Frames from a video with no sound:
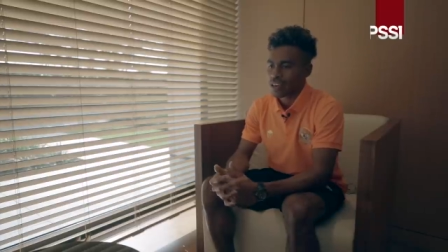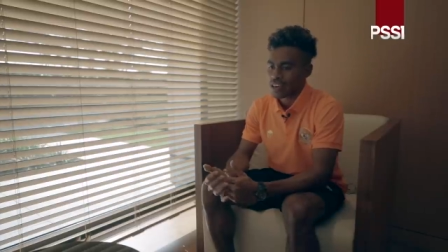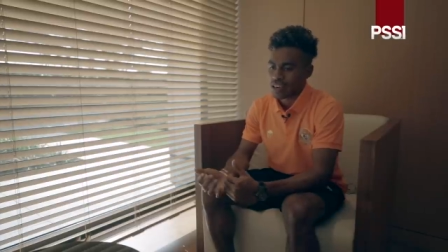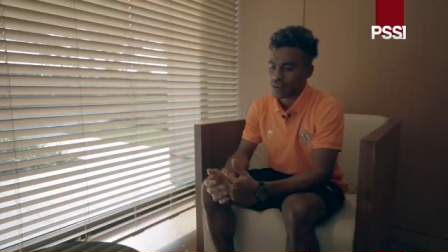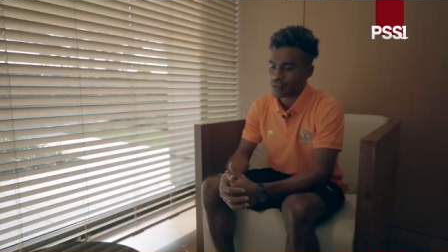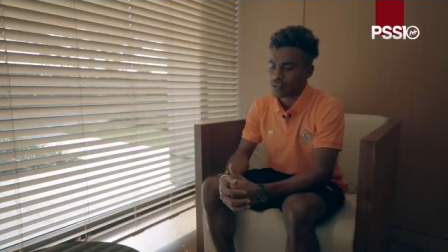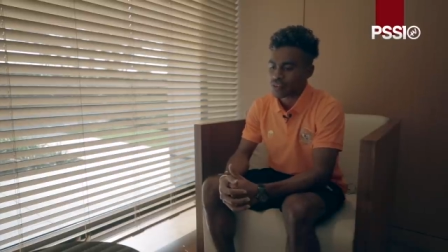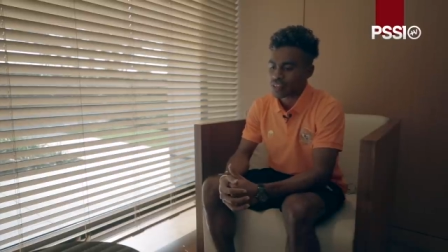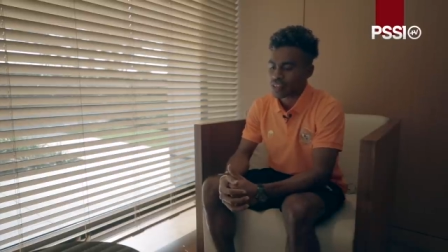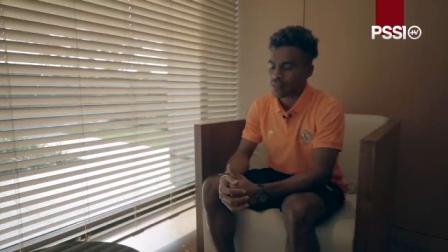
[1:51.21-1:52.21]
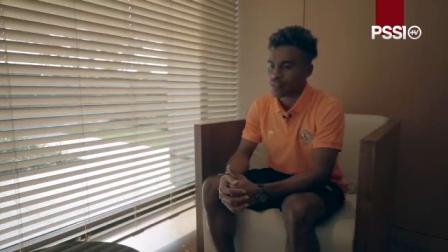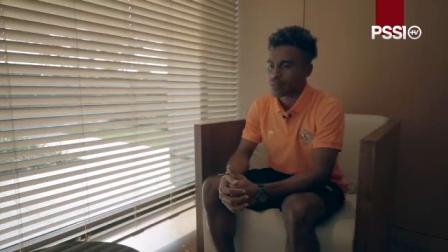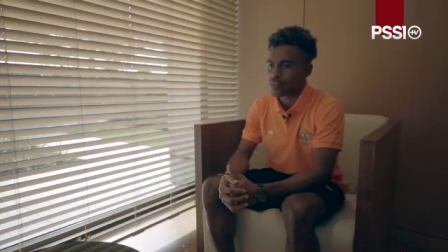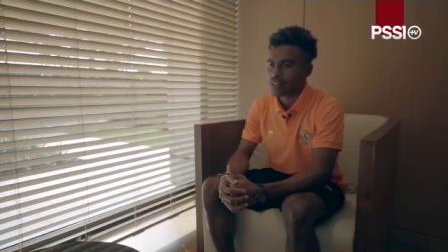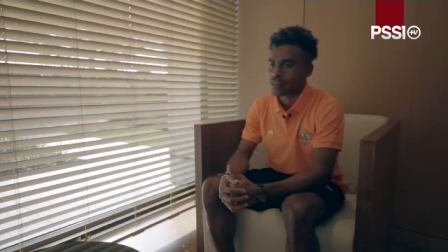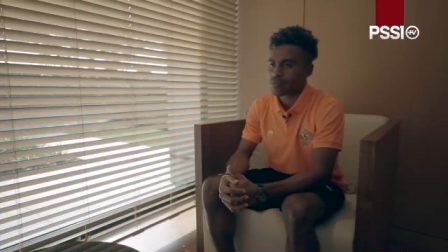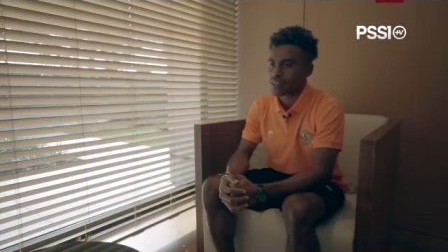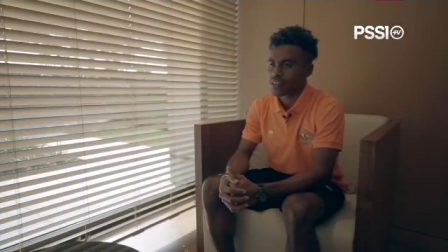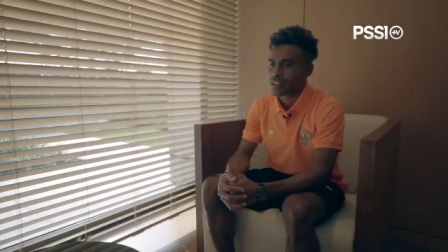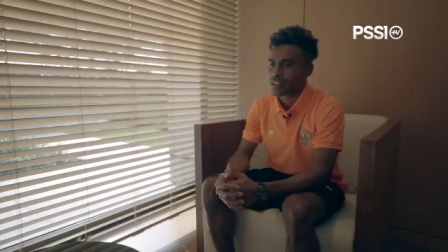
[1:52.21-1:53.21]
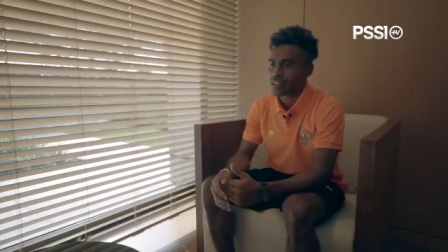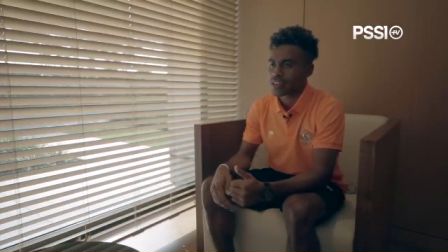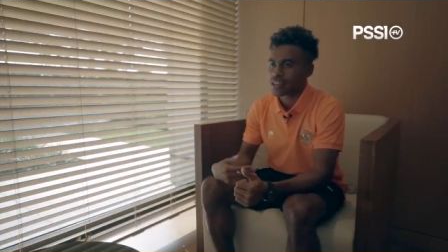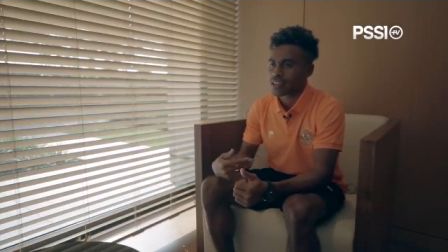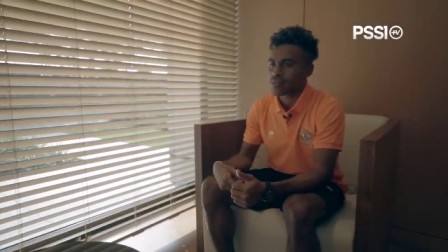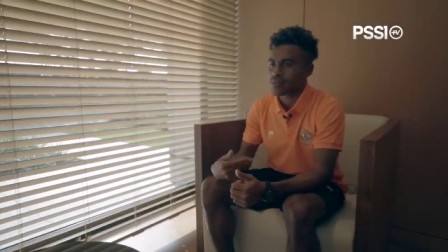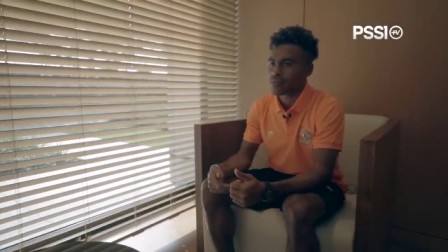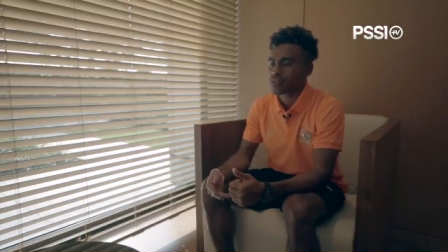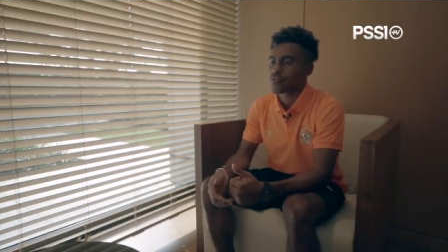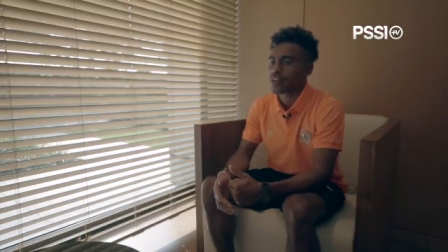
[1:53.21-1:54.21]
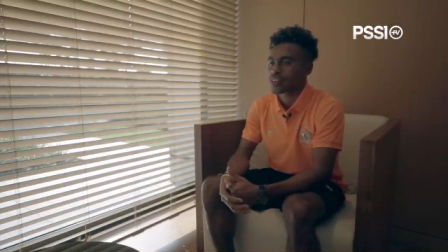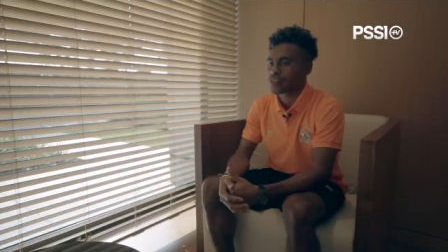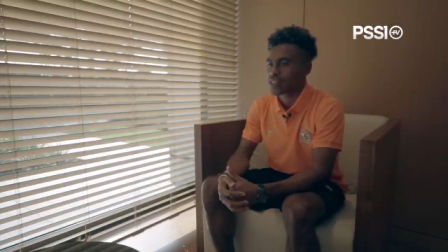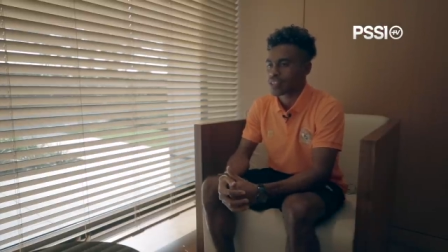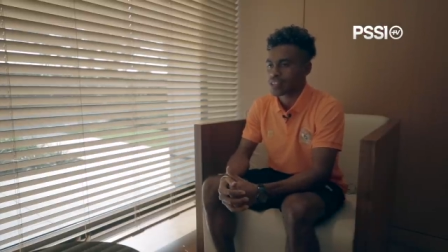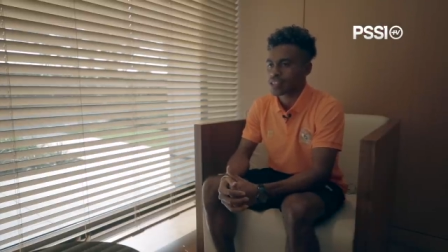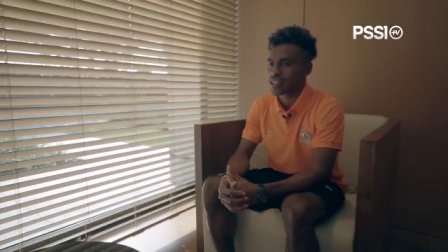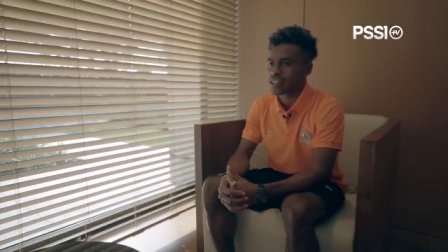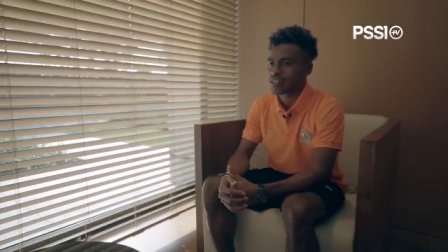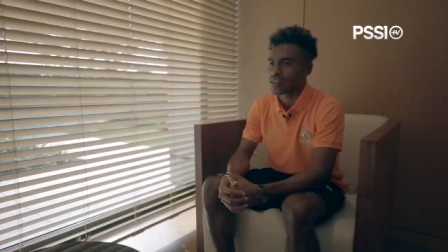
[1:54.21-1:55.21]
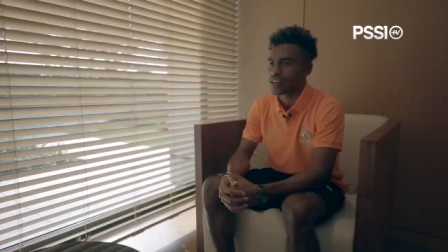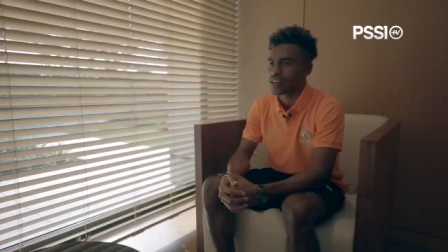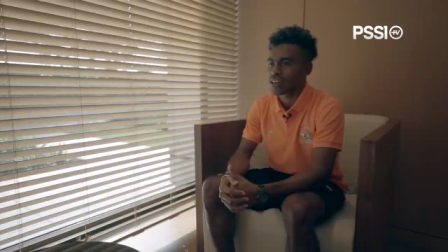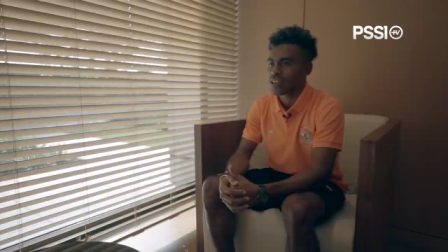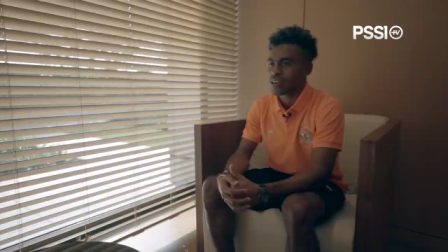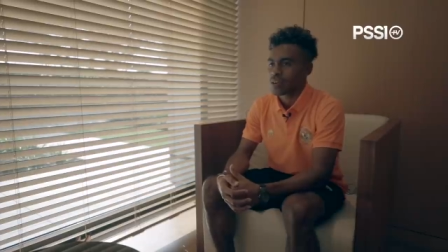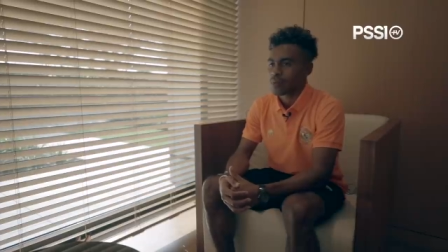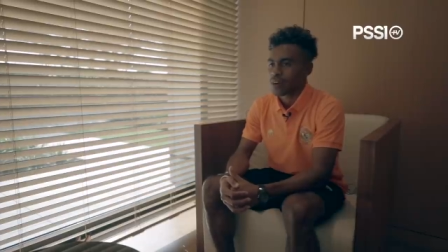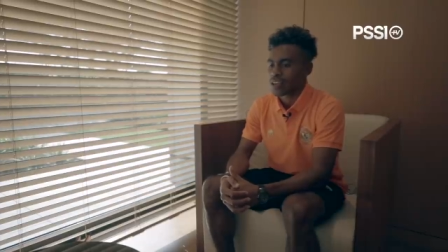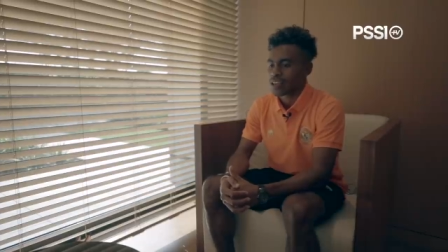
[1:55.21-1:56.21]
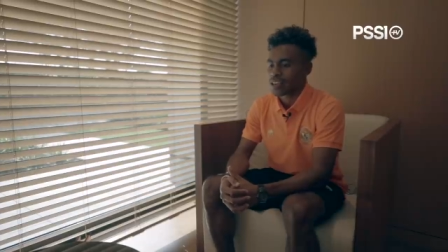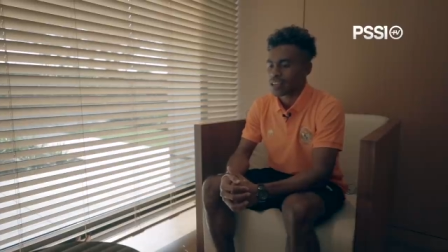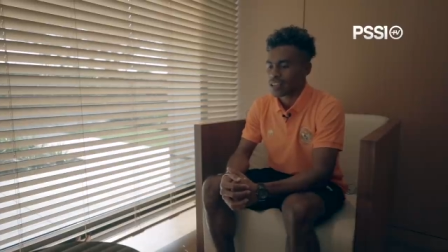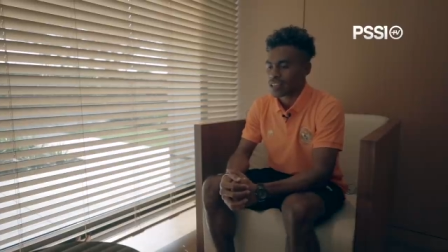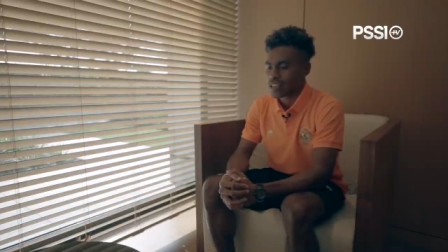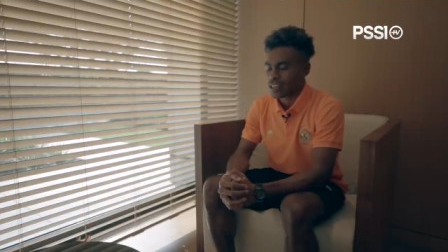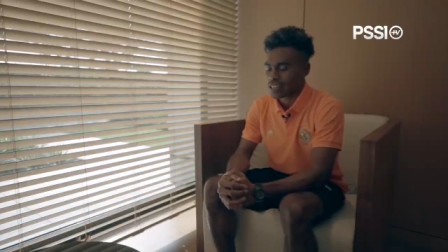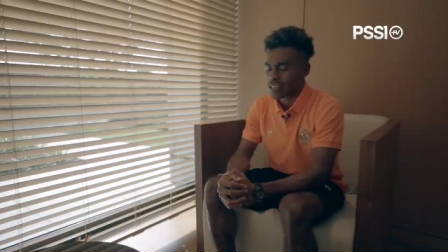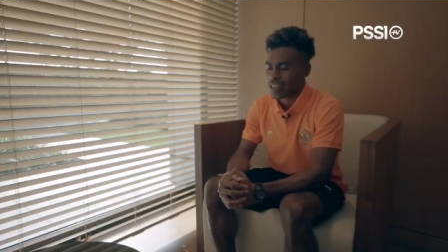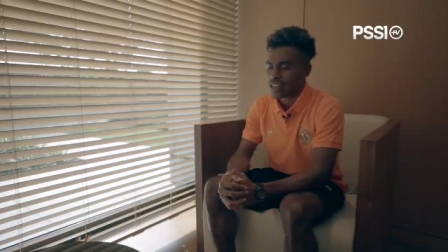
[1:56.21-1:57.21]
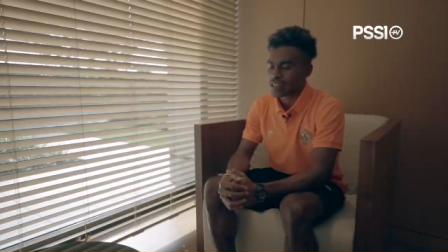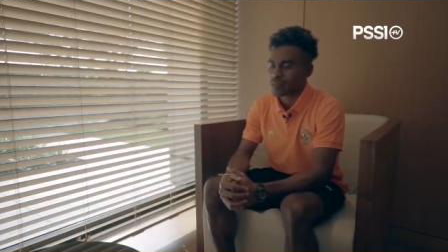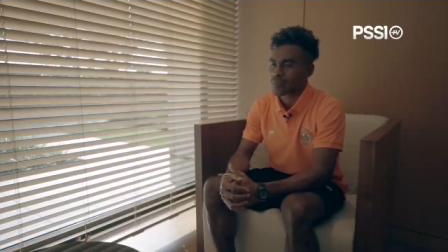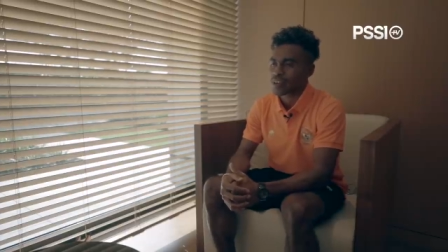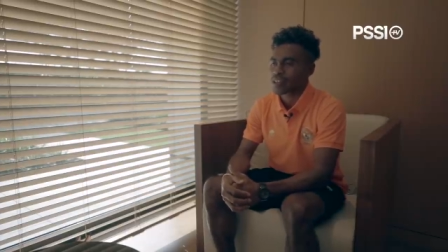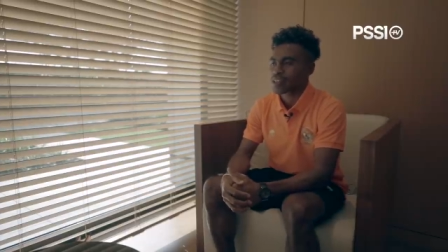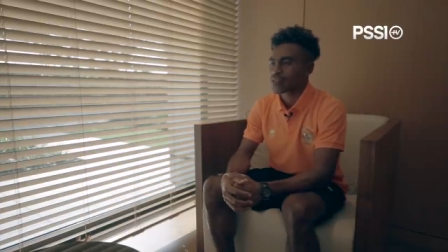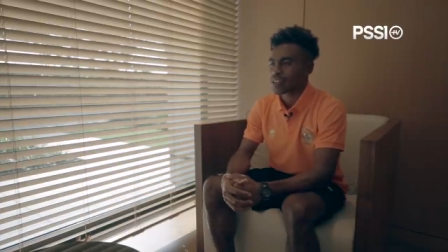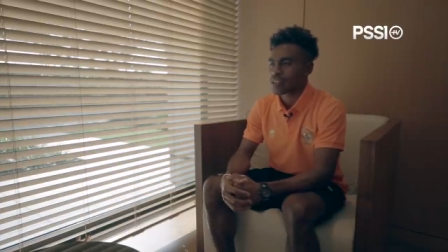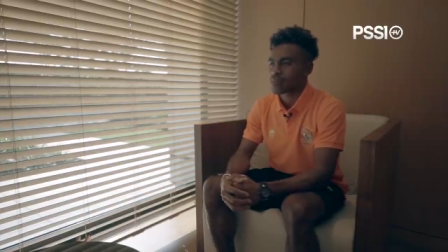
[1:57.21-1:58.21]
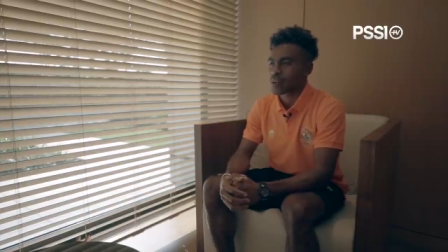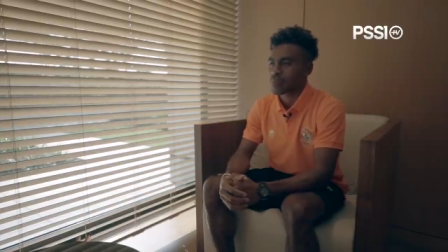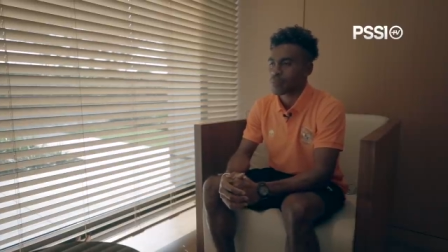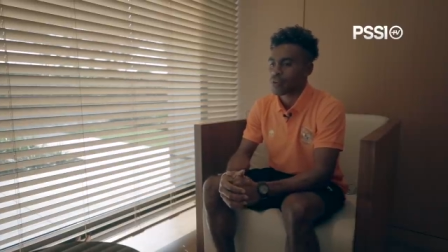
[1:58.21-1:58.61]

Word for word: Karena nonton di TV begini begini jadi motivasi untuk kita sendiri juga makanya dari SD SMP kita sering main